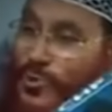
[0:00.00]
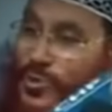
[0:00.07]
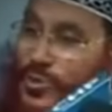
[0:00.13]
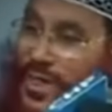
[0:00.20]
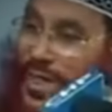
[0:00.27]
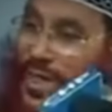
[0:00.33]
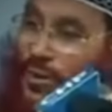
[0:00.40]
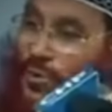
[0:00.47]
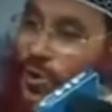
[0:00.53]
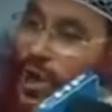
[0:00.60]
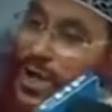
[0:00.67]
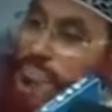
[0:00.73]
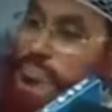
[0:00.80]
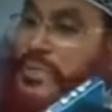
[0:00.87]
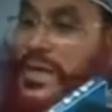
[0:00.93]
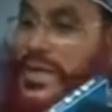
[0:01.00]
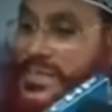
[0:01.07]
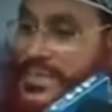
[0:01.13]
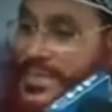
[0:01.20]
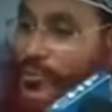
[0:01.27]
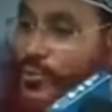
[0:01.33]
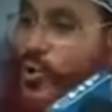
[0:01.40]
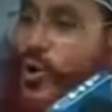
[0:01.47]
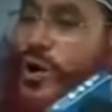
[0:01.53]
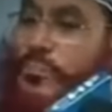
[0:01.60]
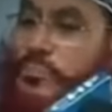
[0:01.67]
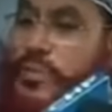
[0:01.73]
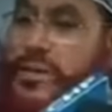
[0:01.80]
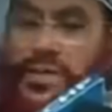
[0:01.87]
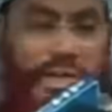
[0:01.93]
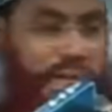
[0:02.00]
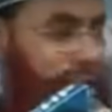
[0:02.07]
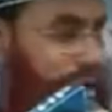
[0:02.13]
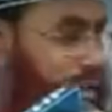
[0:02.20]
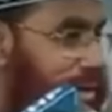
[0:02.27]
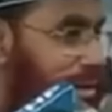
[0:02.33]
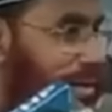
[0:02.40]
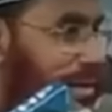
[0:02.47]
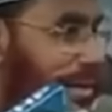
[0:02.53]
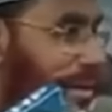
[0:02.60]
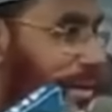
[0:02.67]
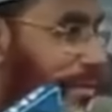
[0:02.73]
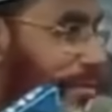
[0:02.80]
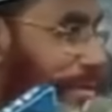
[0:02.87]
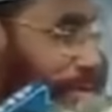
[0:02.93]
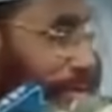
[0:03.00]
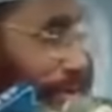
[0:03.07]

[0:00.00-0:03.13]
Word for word: মধ্যে ওয়াকম্যান আছে ওয়াকম্যান কি খোঁজ